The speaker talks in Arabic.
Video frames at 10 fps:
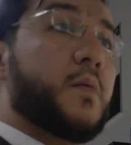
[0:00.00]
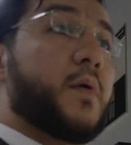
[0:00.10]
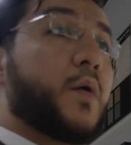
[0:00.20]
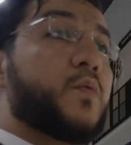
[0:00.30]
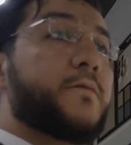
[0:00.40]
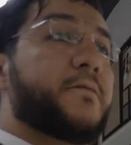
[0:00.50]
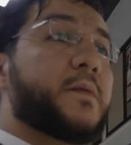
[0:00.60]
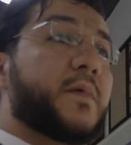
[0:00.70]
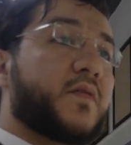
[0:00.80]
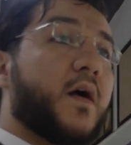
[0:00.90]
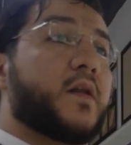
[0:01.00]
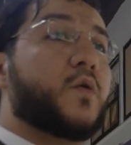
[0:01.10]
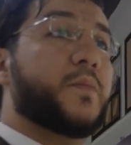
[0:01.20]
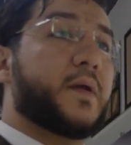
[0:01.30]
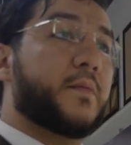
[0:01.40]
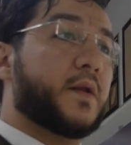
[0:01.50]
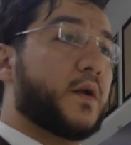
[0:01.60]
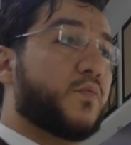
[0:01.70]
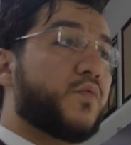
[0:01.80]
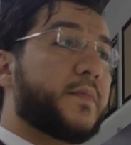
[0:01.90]
معروف في المصانع وبين
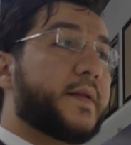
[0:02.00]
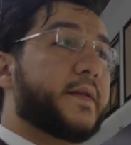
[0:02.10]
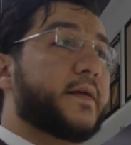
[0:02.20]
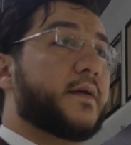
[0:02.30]
عموم